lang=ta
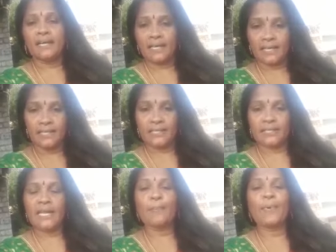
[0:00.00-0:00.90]

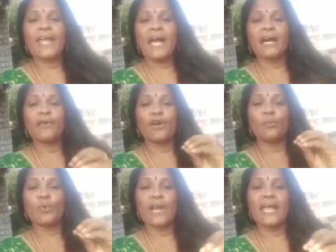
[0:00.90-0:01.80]
இருந்தது எப்படியாக
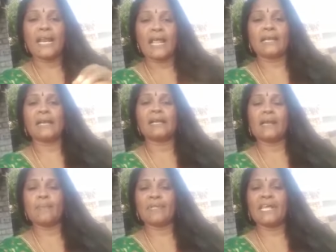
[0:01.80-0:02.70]
அவர்கள் முன்னேறினார்கள்
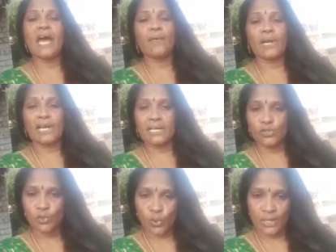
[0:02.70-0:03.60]
என்பதை அவர்களுக்கு
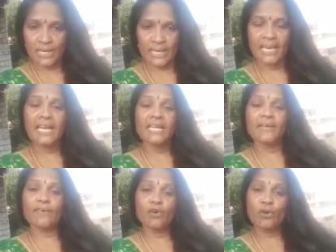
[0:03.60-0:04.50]
சொல்லி
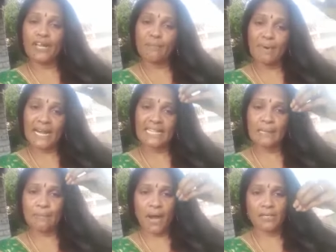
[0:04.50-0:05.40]
இவர்களுடைய
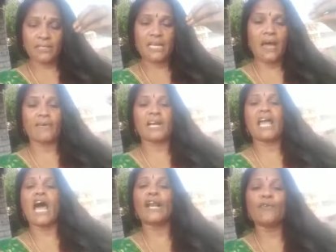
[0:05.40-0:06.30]
மனதை மாற்றி பற்றி
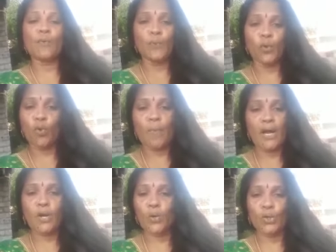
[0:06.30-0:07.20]
அவர்களை
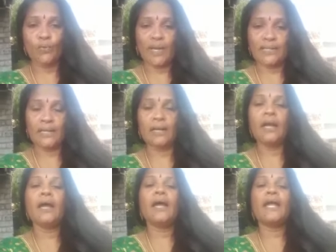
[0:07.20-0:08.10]
அறிவுபூர்வமாக கொண்டு வருதல்
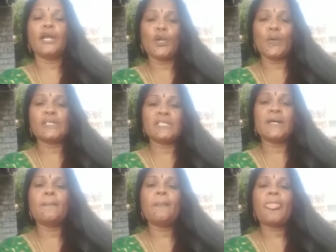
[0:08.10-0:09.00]
இன்னொன்று
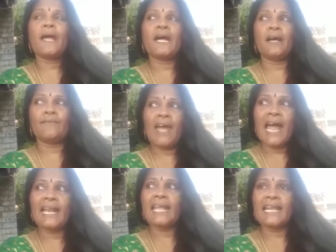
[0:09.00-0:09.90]

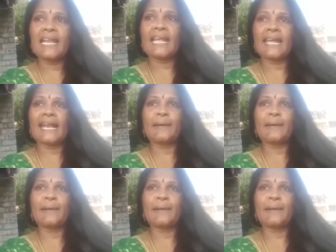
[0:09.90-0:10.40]
வேலை இல்லை கிடை